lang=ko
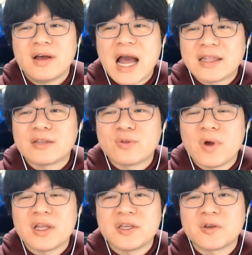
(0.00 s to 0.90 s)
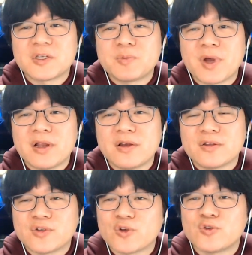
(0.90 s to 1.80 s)
한해 동안
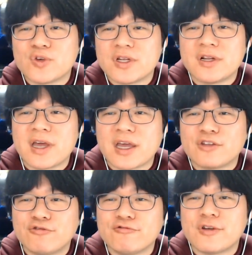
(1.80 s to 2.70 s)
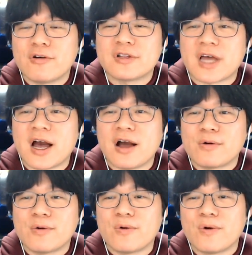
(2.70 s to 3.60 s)
2018년 서수길에게 충성을
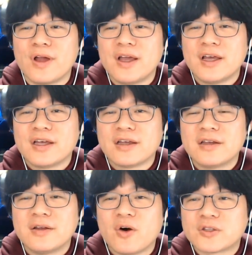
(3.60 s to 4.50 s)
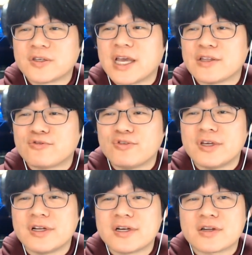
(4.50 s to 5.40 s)
다하고 예? 어떻게든
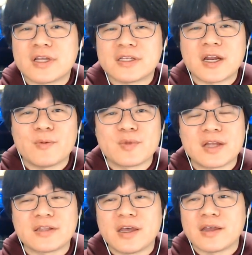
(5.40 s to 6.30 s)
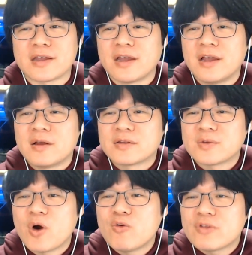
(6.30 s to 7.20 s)
수익을 끌어낸 사람들한테
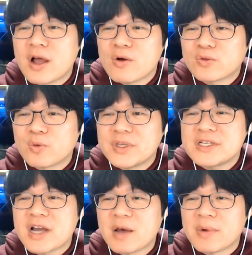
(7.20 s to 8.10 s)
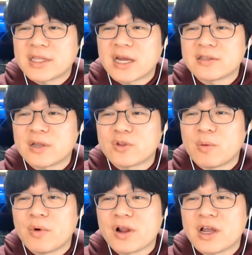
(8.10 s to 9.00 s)
서운하고 또 삐질까봐 다른 데로
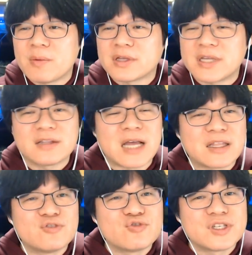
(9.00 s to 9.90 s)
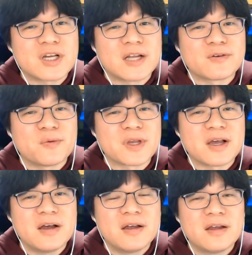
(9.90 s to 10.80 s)
넘어갈까봐 상 나눠주기식 하는
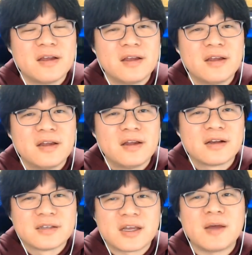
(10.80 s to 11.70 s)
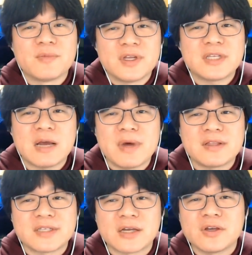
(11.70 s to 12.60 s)
겁니까? 그 사람들이 상
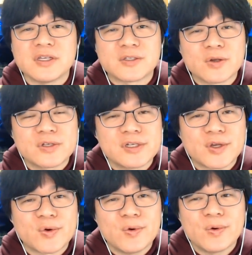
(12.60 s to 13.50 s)
받을 자격이 있어요 실제로?